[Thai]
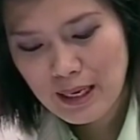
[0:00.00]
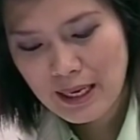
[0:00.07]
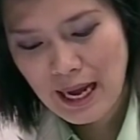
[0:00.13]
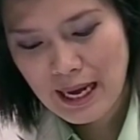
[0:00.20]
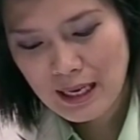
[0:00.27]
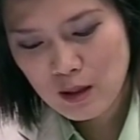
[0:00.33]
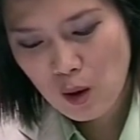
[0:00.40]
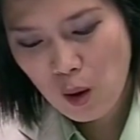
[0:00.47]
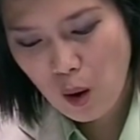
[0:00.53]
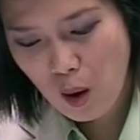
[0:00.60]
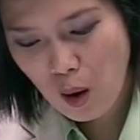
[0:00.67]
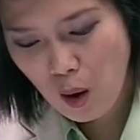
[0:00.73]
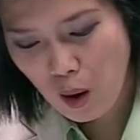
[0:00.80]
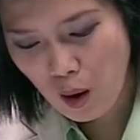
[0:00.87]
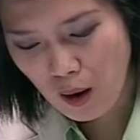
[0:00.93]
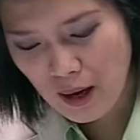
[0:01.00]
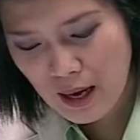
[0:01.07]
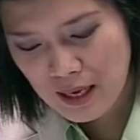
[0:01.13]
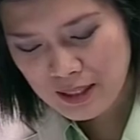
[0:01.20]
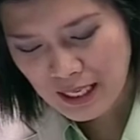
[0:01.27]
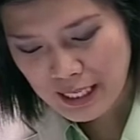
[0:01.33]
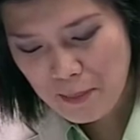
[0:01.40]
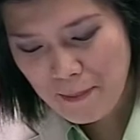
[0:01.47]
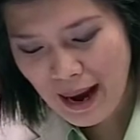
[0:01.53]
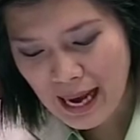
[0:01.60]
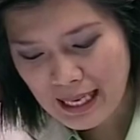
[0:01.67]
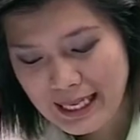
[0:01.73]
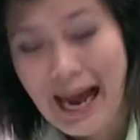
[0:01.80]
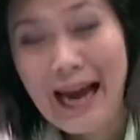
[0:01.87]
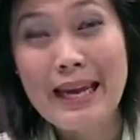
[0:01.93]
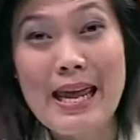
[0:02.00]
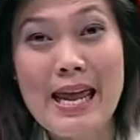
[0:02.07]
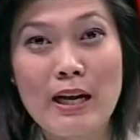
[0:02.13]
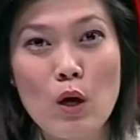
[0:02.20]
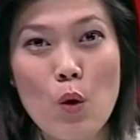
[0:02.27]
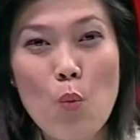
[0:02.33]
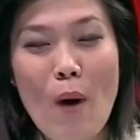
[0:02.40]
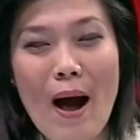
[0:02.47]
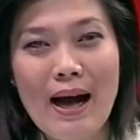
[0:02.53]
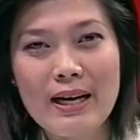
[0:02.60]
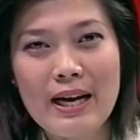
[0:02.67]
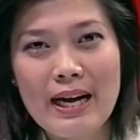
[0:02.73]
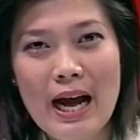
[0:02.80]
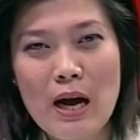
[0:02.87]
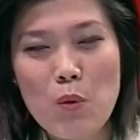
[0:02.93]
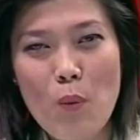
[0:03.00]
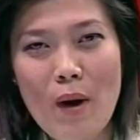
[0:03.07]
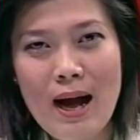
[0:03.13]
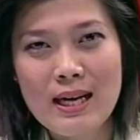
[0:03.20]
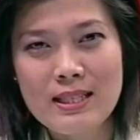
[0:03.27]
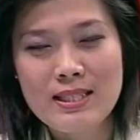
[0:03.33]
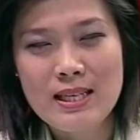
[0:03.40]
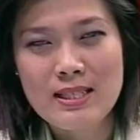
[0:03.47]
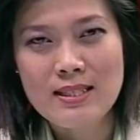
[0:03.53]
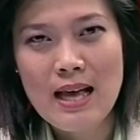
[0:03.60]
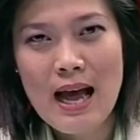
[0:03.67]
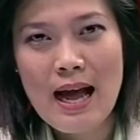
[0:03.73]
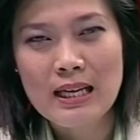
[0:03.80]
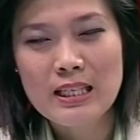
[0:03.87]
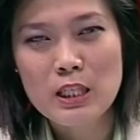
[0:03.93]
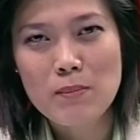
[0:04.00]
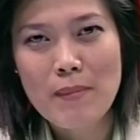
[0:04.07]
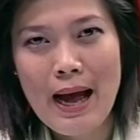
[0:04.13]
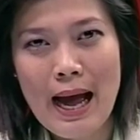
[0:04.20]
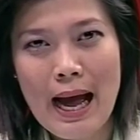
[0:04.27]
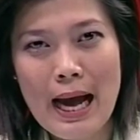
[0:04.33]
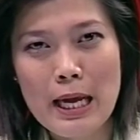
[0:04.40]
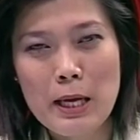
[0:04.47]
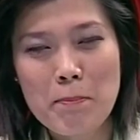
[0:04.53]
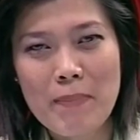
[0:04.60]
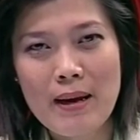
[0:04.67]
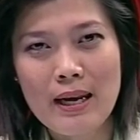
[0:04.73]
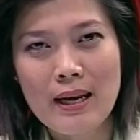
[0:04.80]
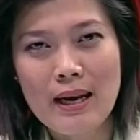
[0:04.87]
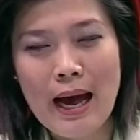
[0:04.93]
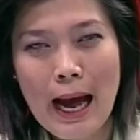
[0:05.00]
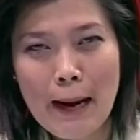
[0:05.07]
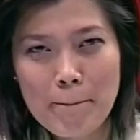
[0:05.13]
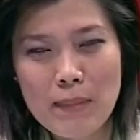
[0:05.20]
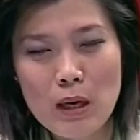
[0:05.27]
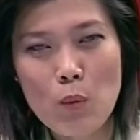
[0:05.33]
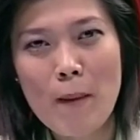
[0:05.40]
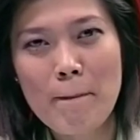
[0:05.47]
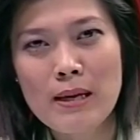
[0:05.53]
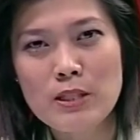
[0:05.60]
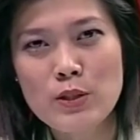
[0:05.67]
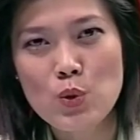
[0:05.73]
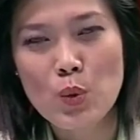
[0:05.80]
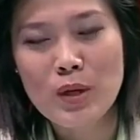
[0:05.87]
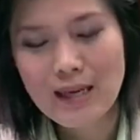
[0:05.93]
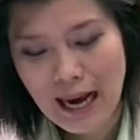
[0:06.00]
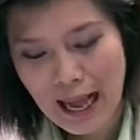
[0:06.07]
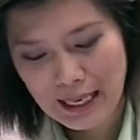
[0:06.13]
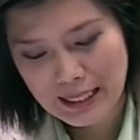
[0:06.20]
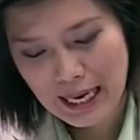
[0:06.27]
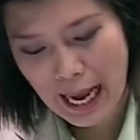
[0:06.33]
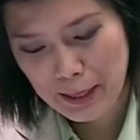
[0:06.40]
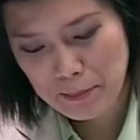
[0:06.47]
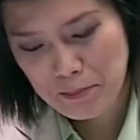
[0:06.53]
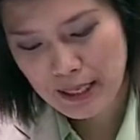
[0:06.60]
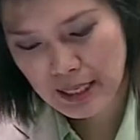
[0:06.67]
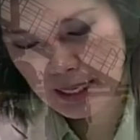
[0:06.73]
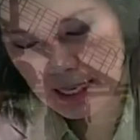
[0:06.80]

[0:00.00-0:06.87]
นะคะ ก็รัฐบาลไทยเองก็หวังนะคะว่าจะสร้างขึ้นมาให้เป็นฮับหรือว่าเป็นศูนย์กลางการบิน